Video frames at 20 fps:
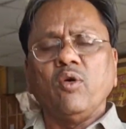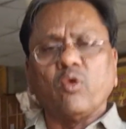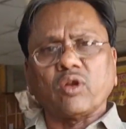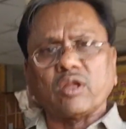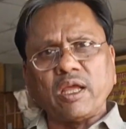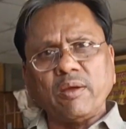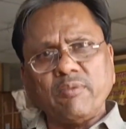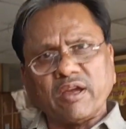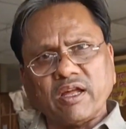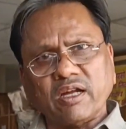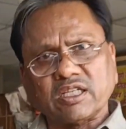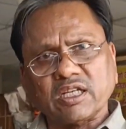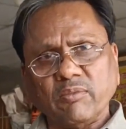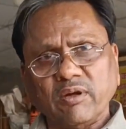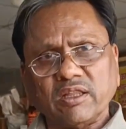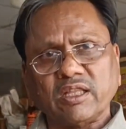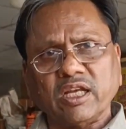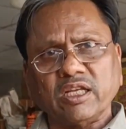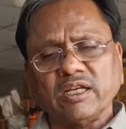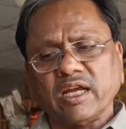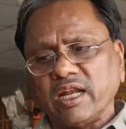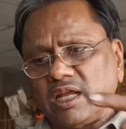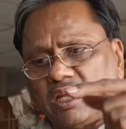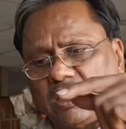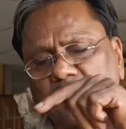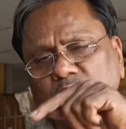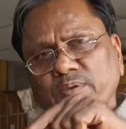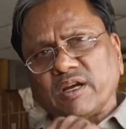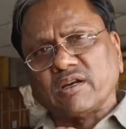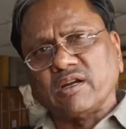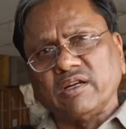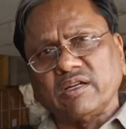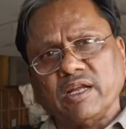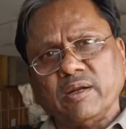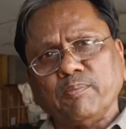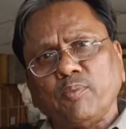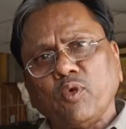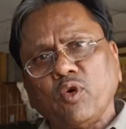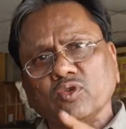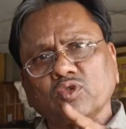और केमिकल से बनते हैं जरा इसमें
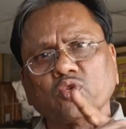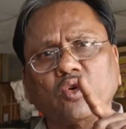कंटेंट